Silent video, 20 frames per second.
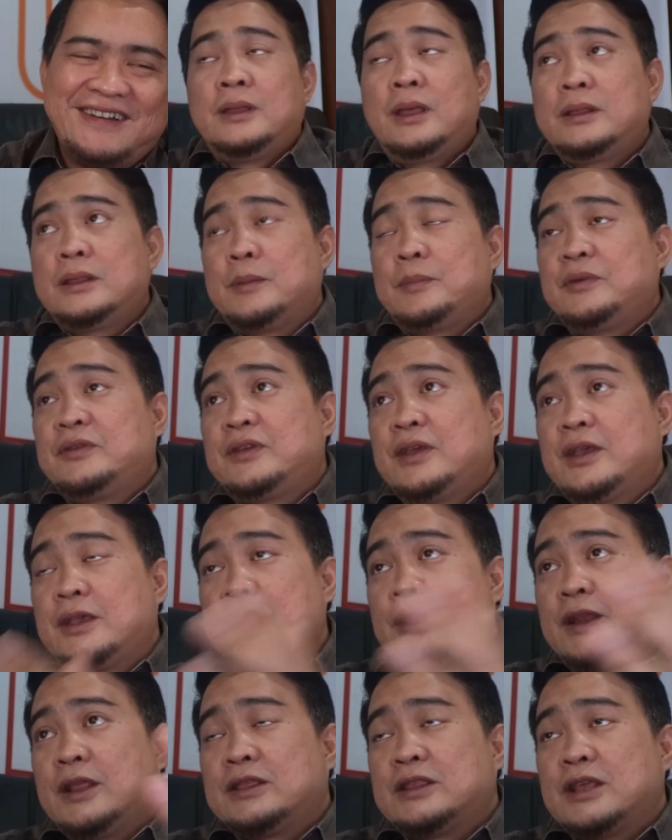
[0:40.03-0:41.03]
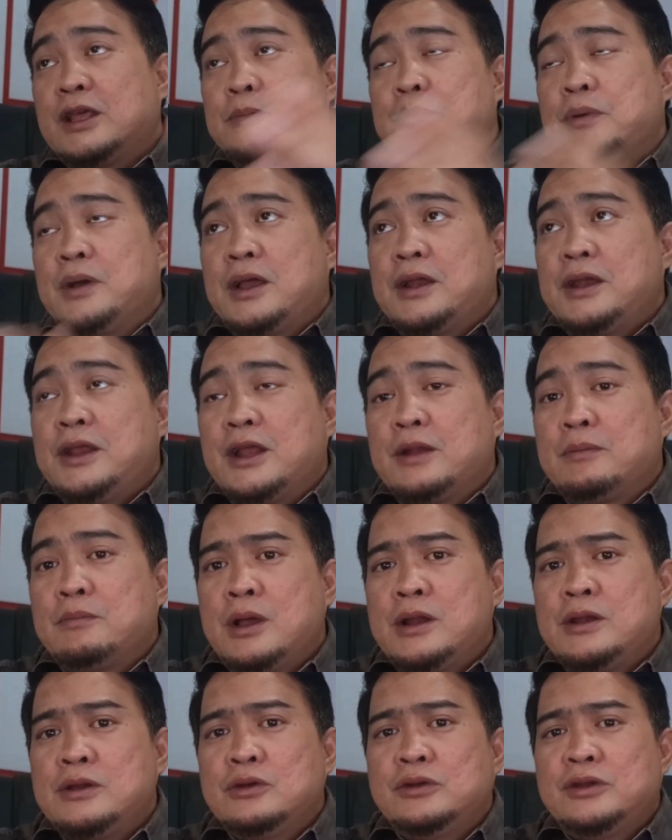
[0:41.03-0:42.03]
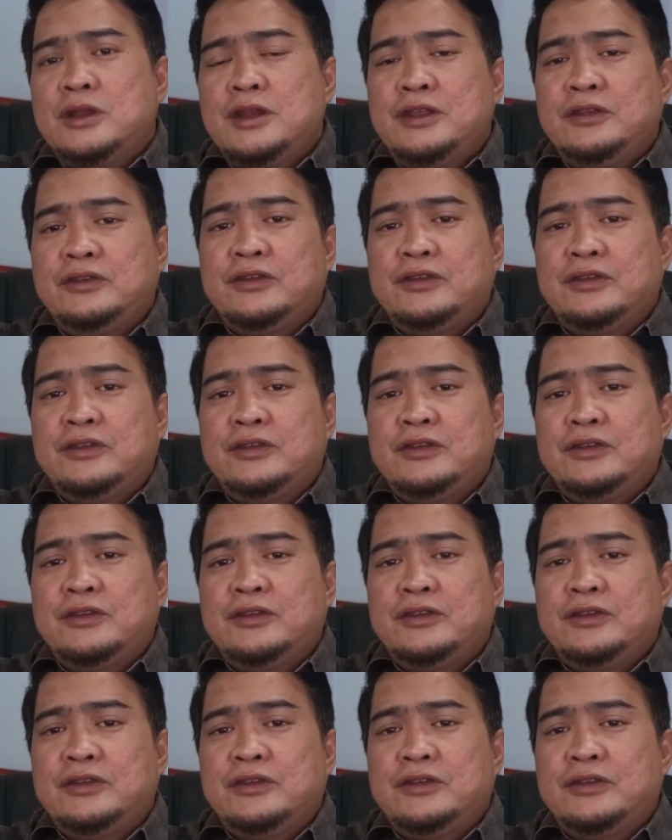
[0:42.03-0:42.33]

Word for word: ya tapi saya kira tanpa Ade Armando Deni